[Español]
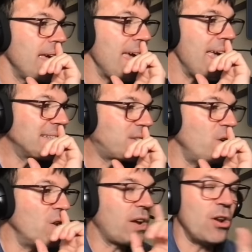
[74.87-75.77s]
Esto
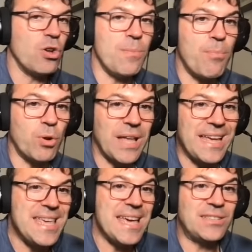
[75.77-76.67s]
es lo que nos importa.
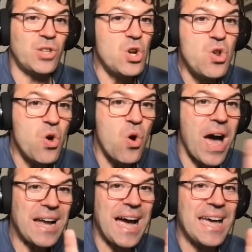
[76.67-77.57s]
Y esto no
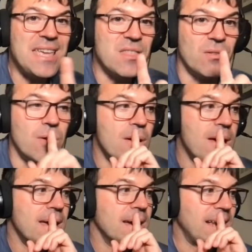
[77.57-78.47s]
ha caído.
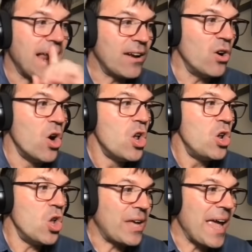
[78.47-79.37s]
Claro,
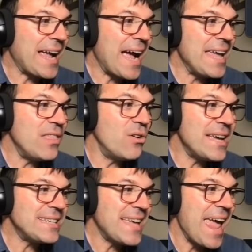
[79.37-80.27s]
lo que ha caído
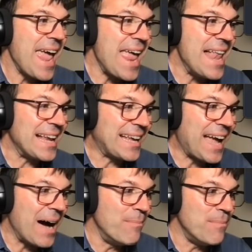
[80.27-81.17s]
es el
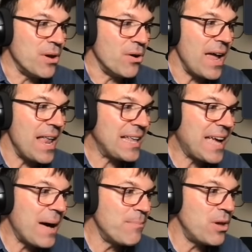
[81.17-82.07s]
cambio. El
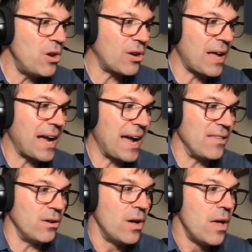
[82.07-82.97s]
cambio es lo que ha
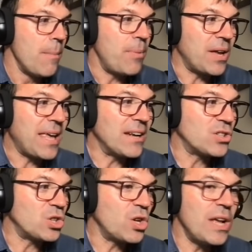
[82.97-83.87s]
caído. Pero es que a
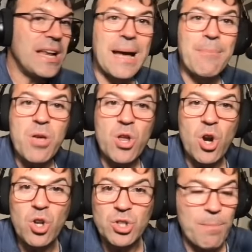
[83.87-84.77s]
nosotros el cambio
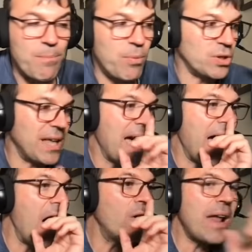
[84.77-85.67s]
no nos importa.
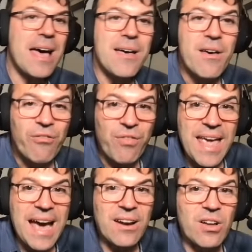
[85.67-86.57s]
Ahora
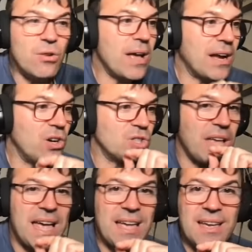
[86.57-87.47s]
Fijaros en una
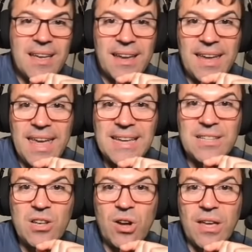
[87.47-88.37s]
cosa, que
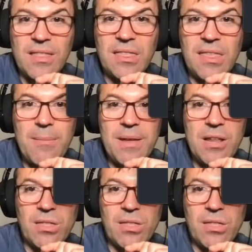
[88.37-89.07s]
es lo que dice Emilio